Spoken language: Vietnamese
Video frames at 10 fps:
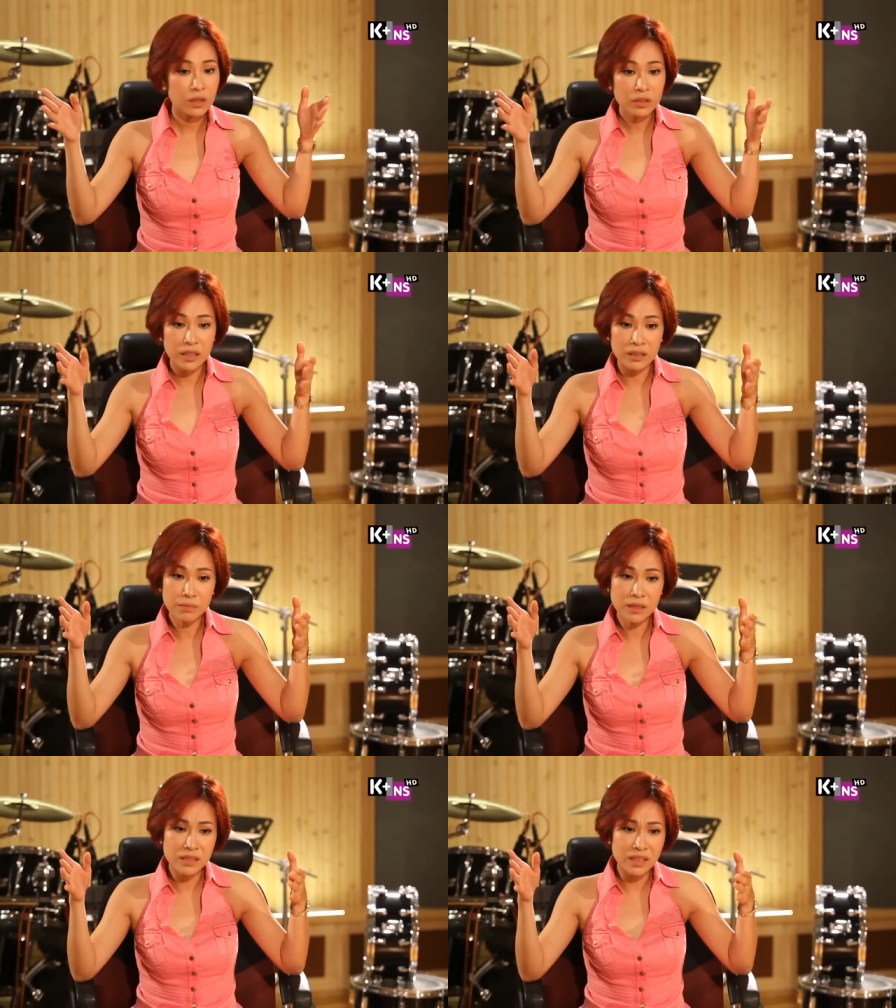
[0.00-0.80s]
có thể
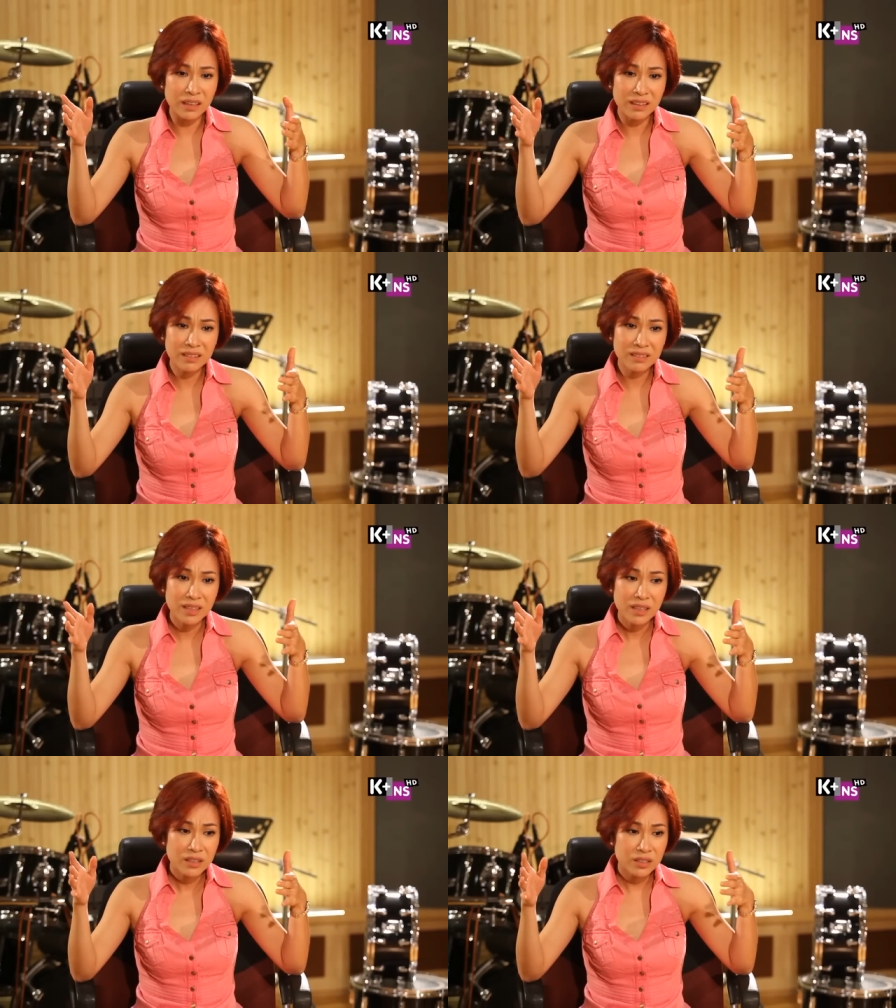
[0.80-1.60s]
mình sẽ
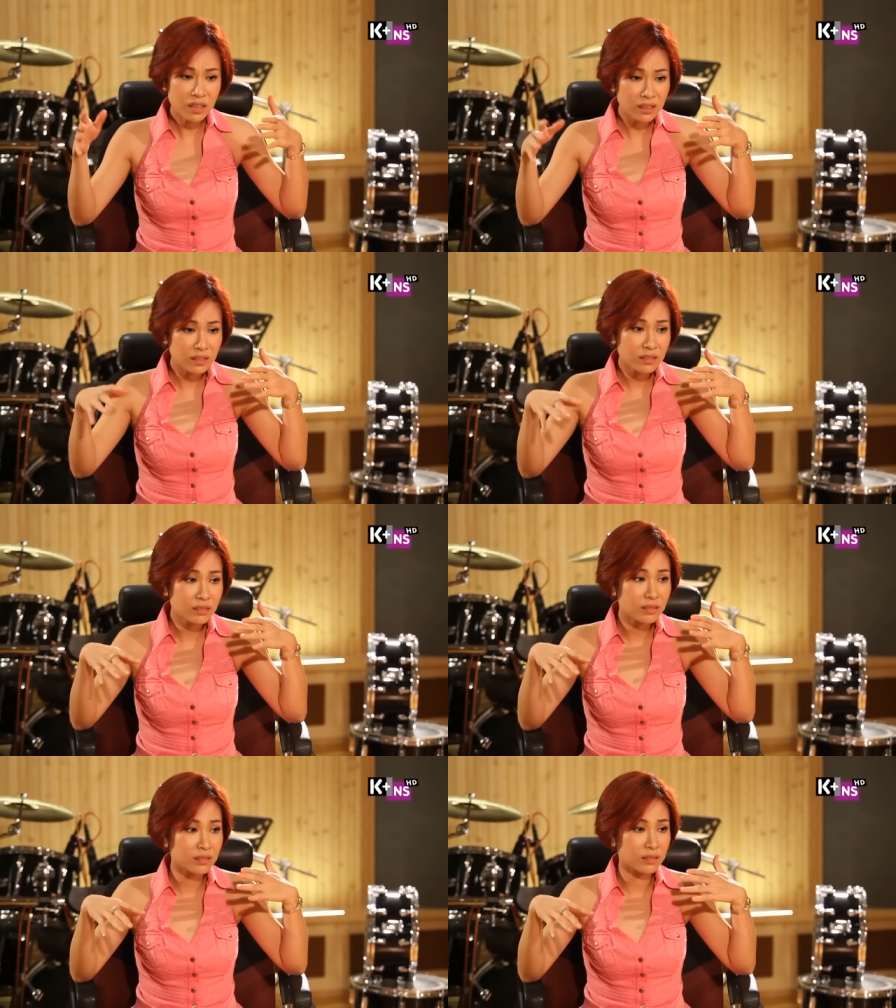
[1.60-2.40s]
rất
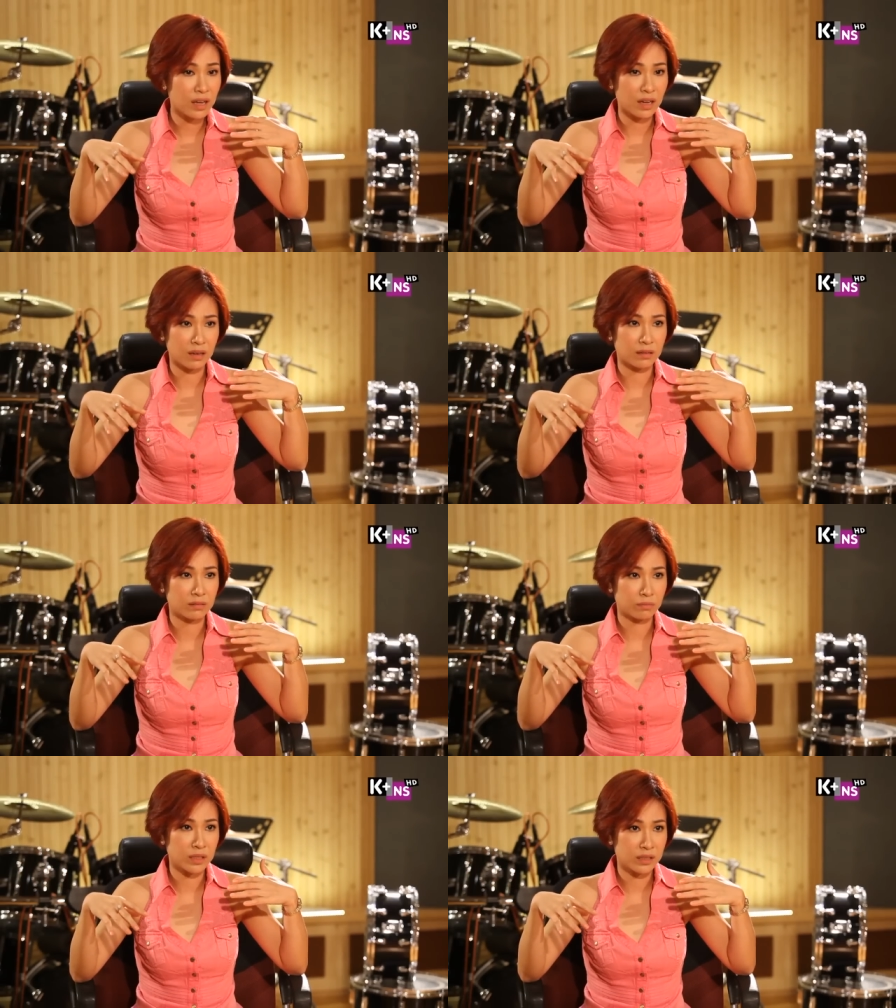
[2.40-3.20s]
là
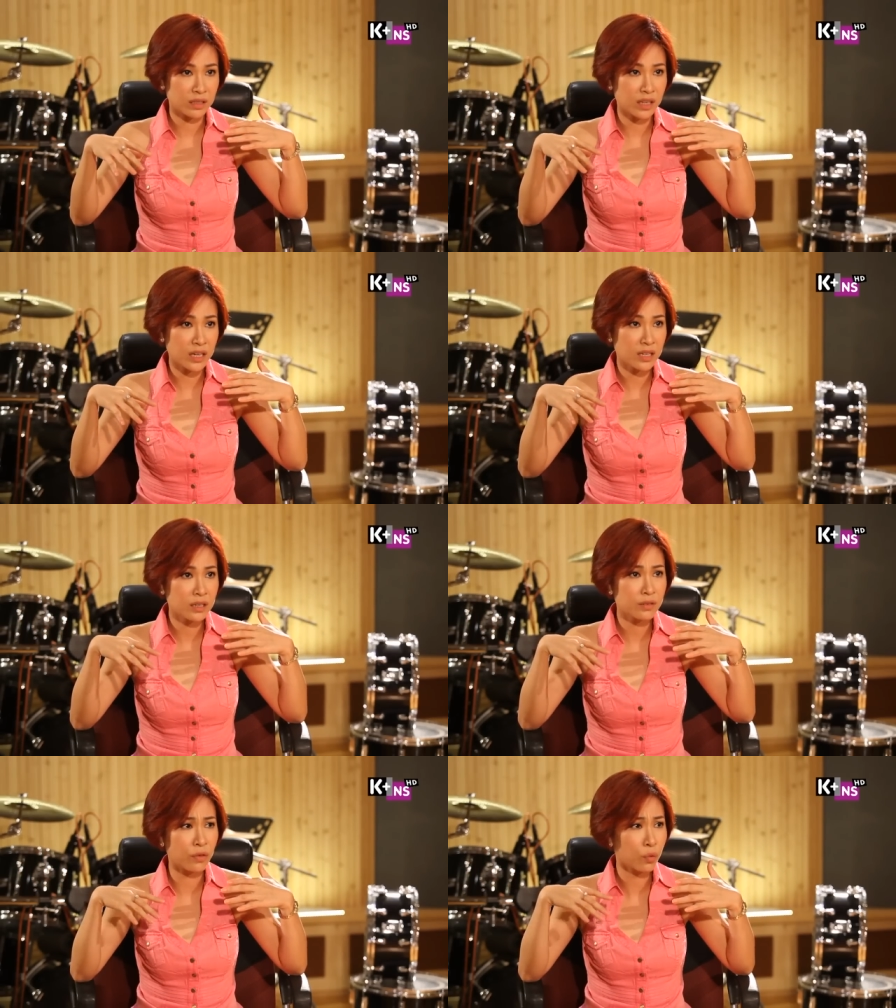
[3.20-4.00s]
mình sẽ
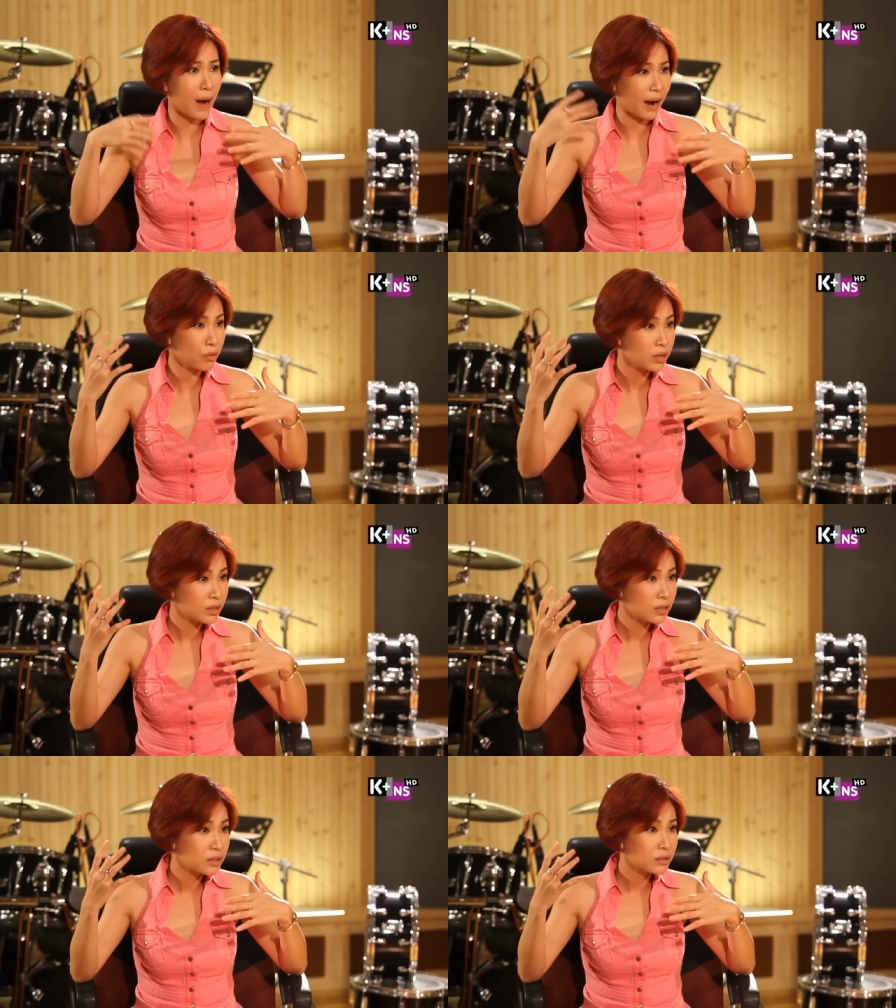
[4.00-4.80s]
gây vũ bão
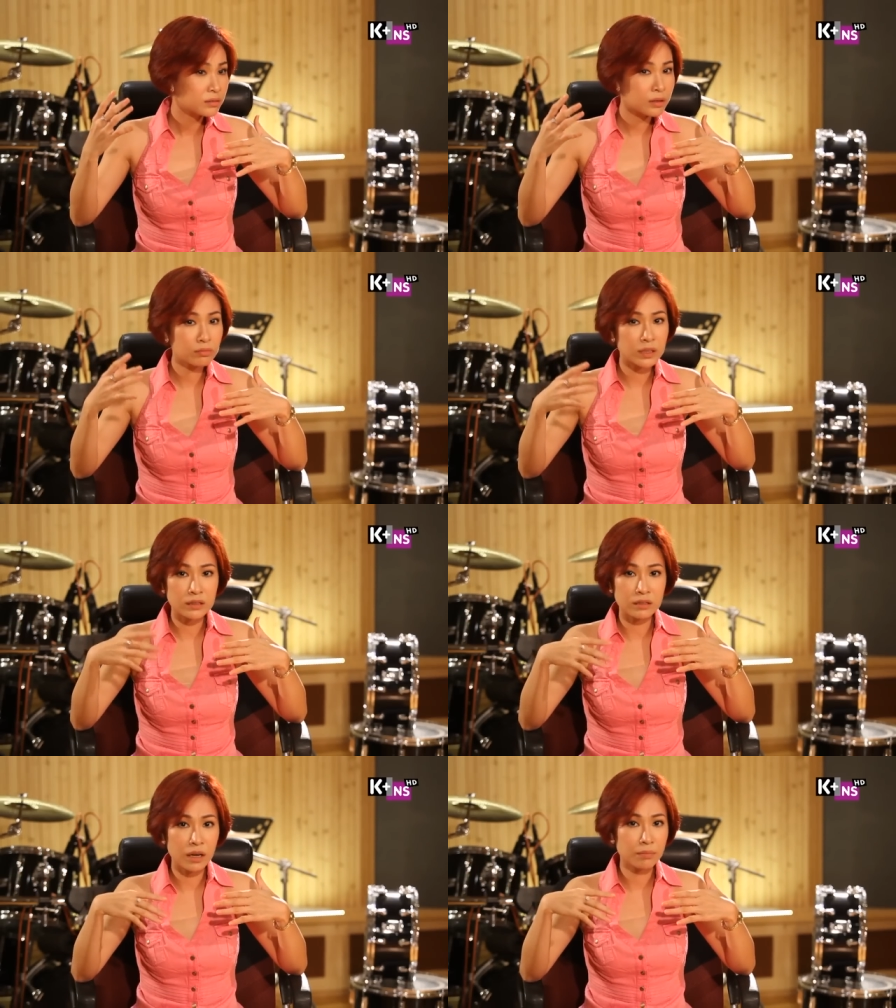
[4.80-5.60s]
trong thị trường